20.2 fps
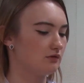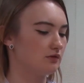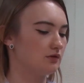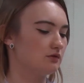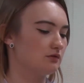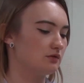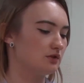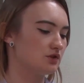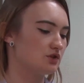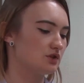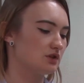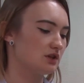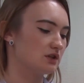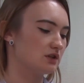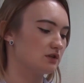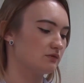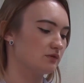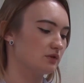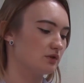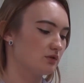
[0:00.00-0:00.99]
И
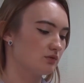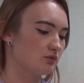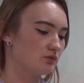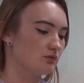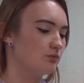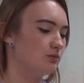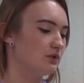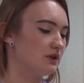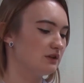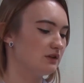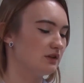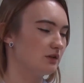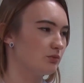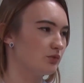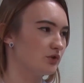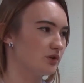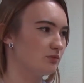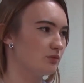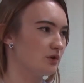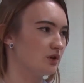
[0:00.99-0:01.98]
начинается второй куплет, я
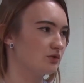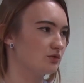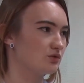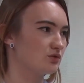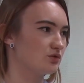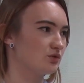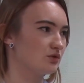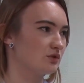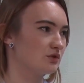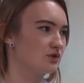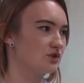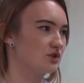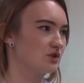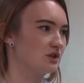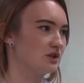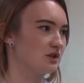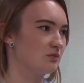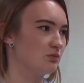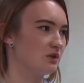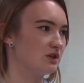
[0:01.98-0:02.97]
понимаю, то, что я
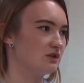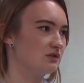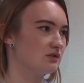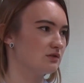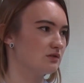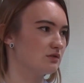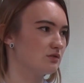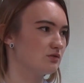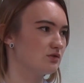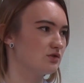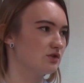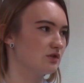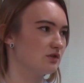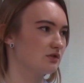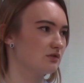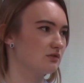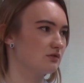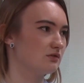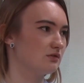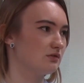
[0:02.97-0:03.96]
начала не петь те
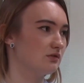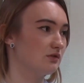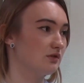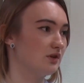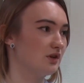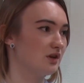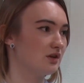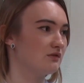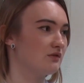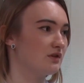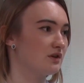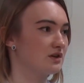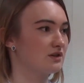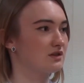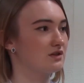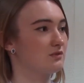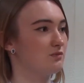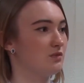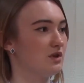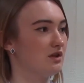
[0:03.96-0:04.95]
строчки. Я два
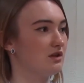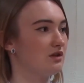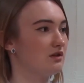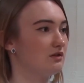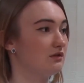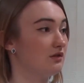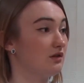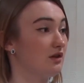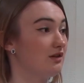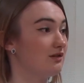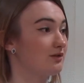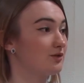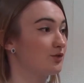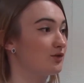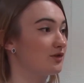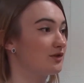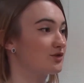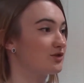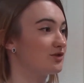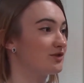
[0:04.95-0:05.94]
раза спела, а
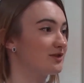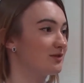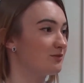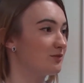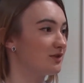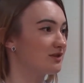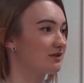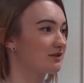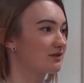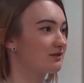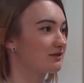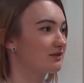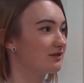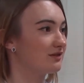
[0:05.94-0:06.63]
никто даже не заметил.